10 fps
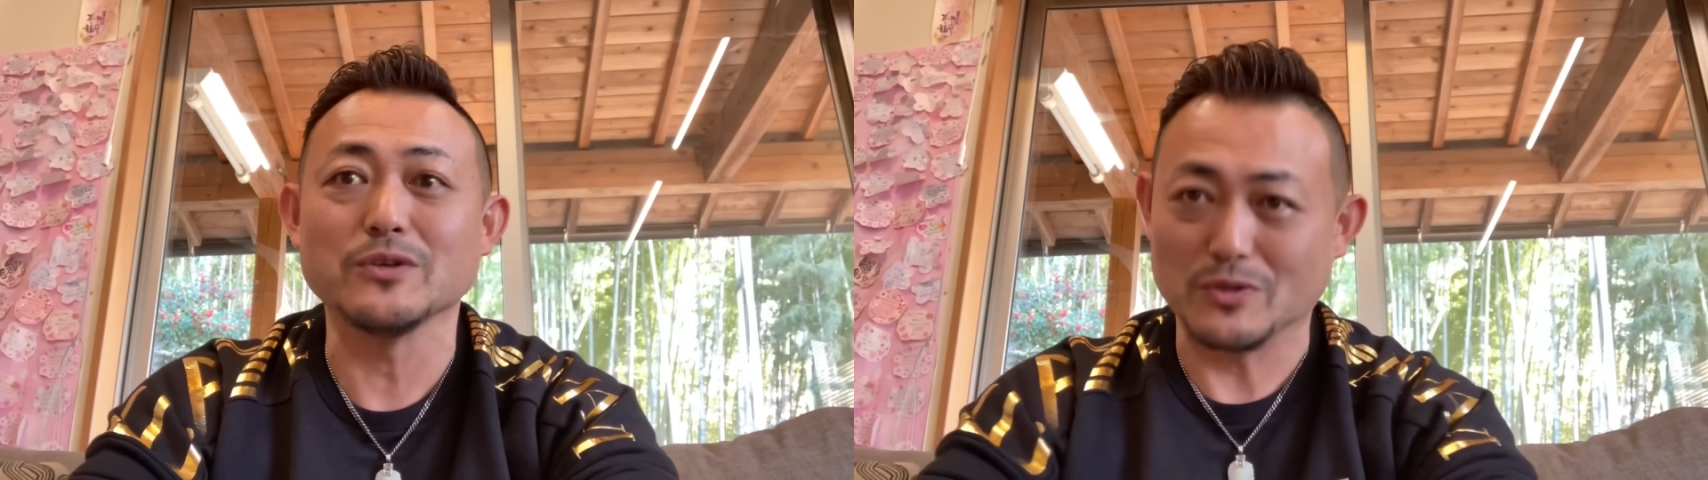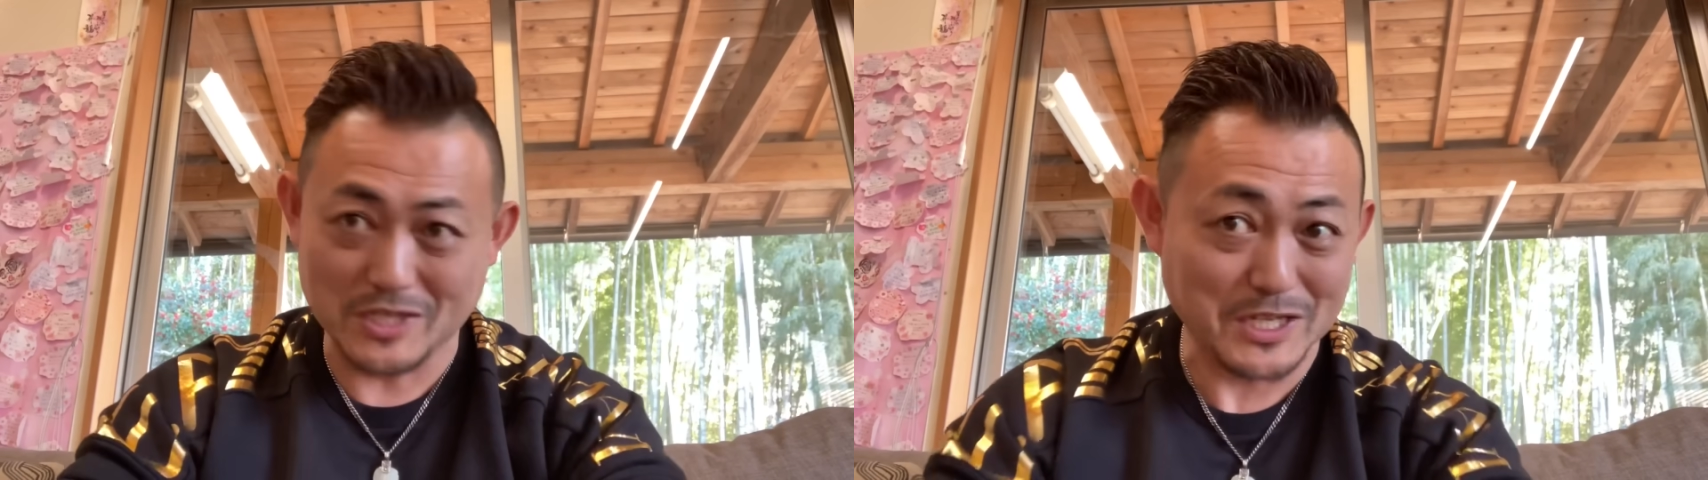
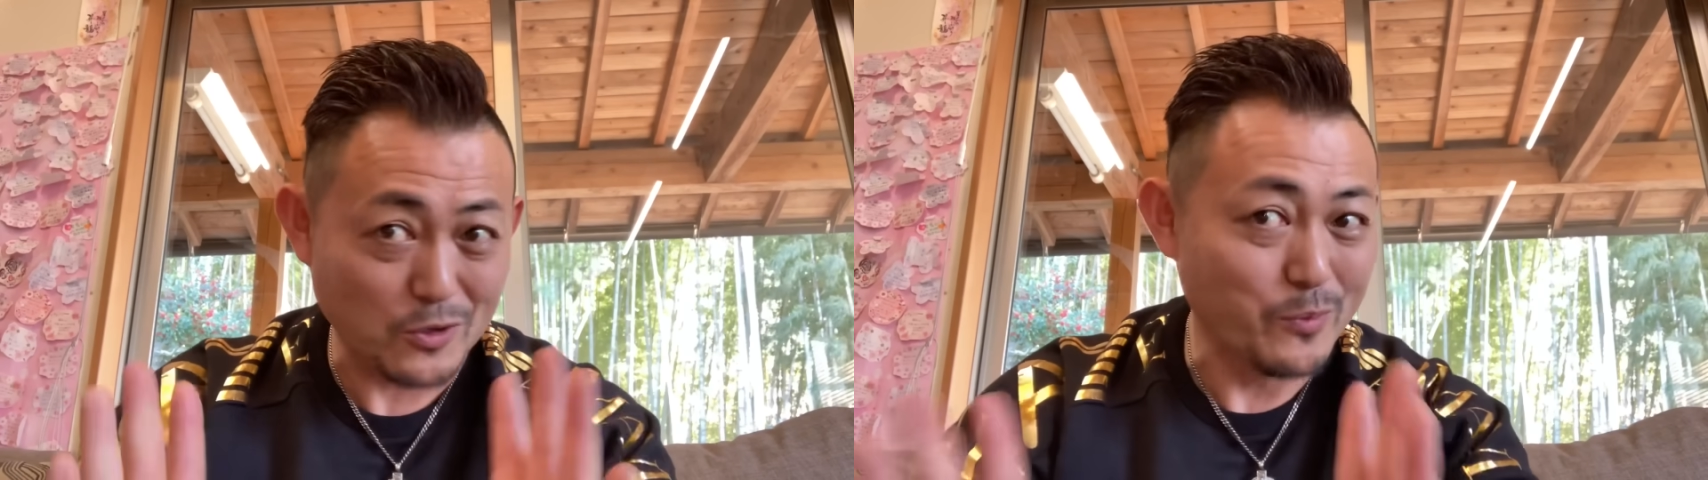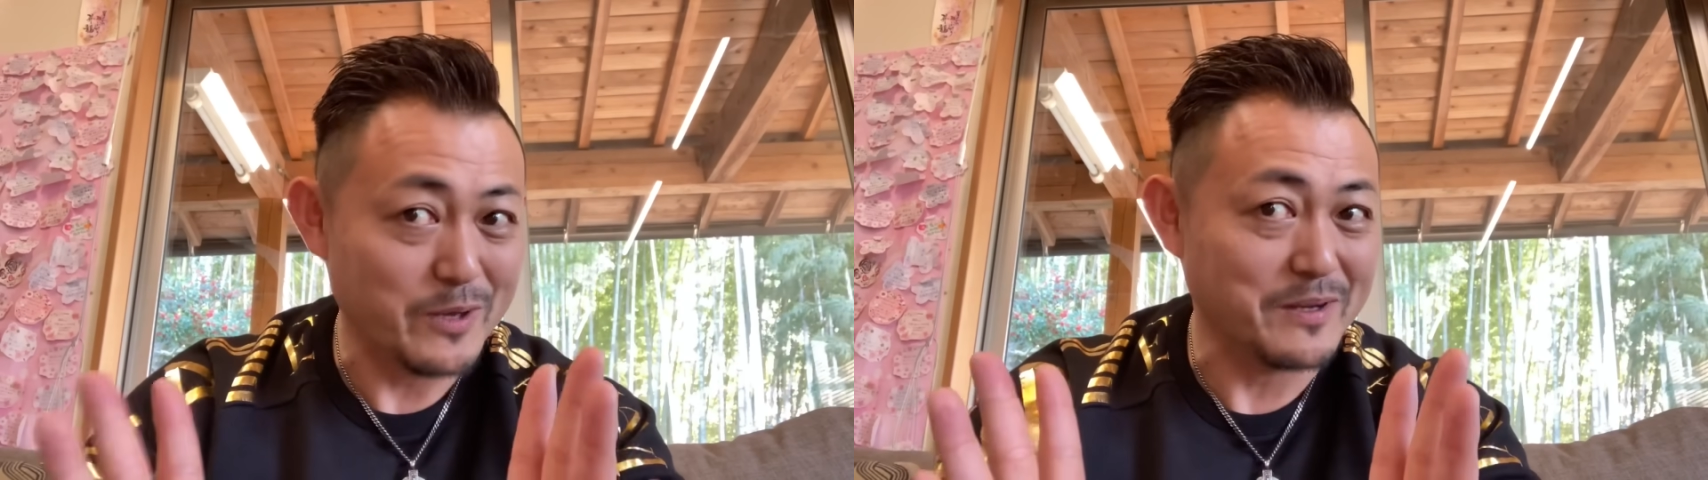言ってた
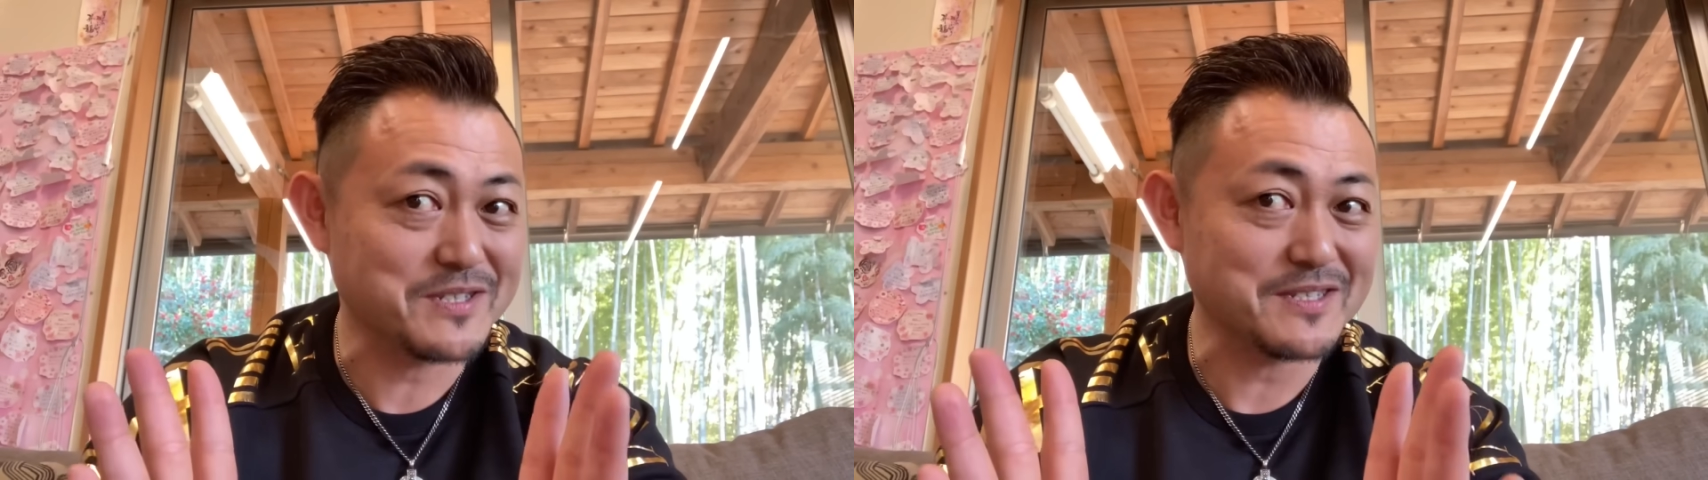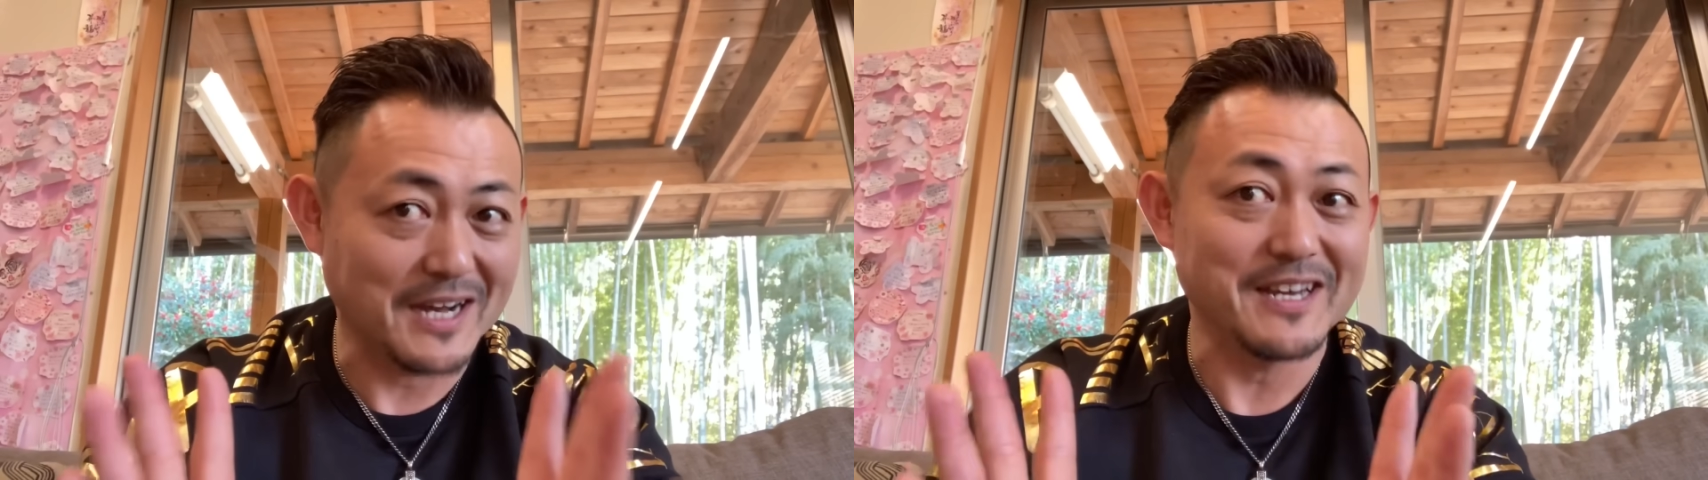と思いま
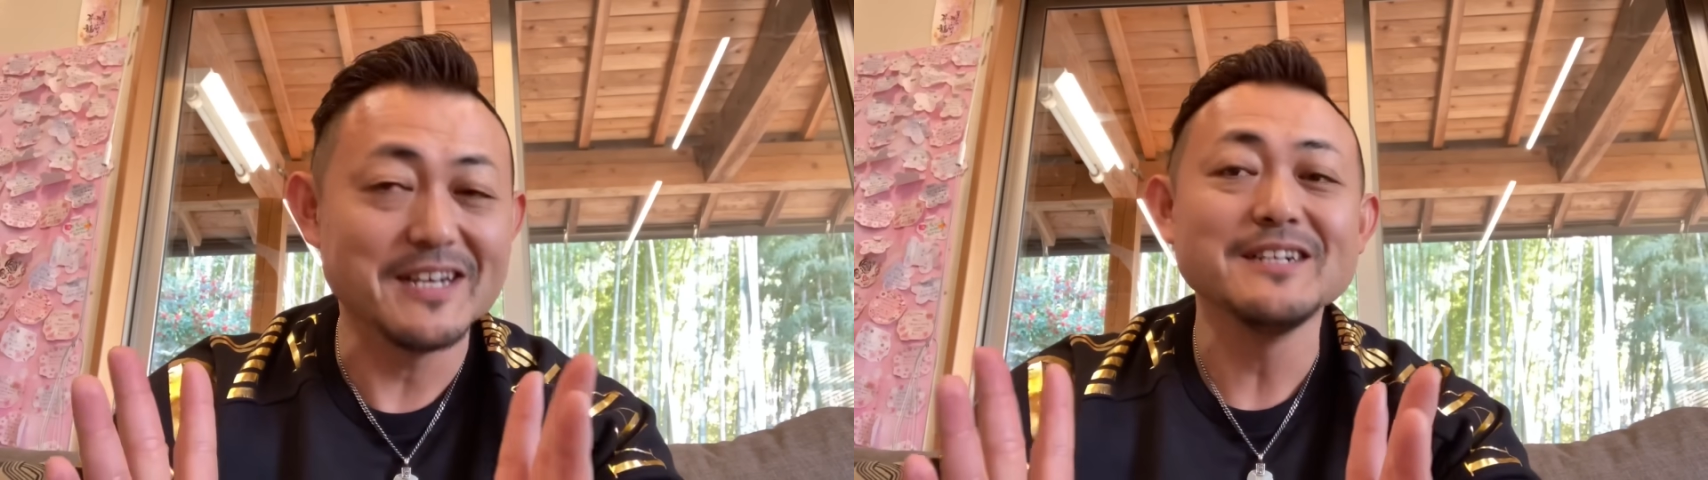すはい、